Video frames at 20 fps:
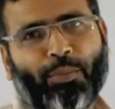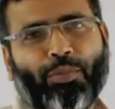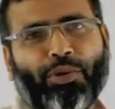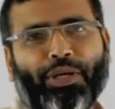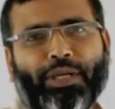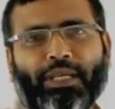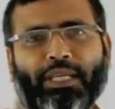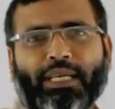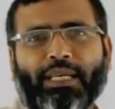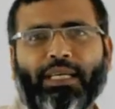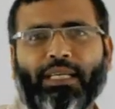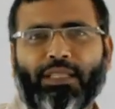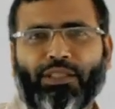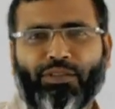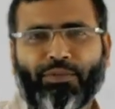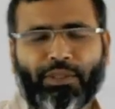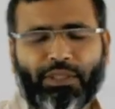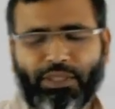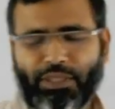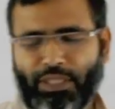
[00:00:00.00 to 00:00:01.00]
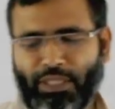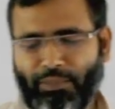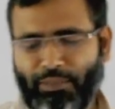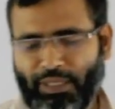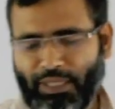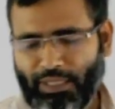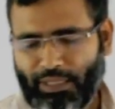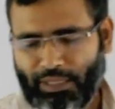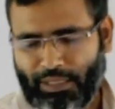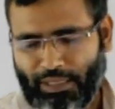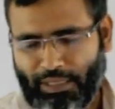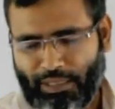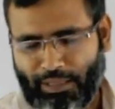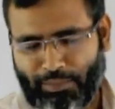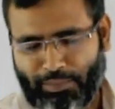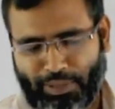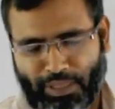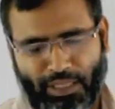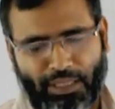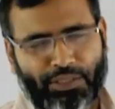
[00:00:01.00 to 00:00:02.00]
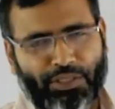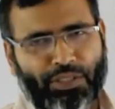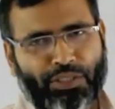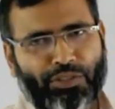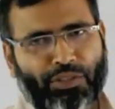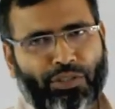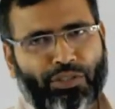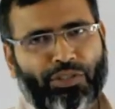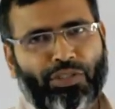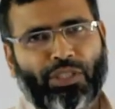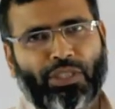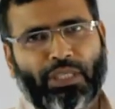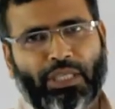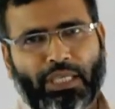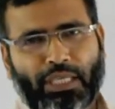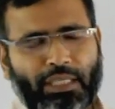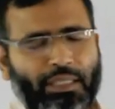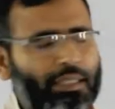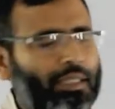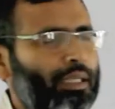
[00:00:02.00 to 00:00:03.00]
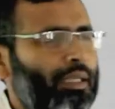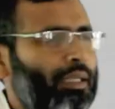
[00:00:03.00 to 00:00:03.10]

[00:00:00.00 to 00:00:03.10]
পয়েন্ট আকারে তোমাদের সামনে বাংলাদেশের জনসংখ্যার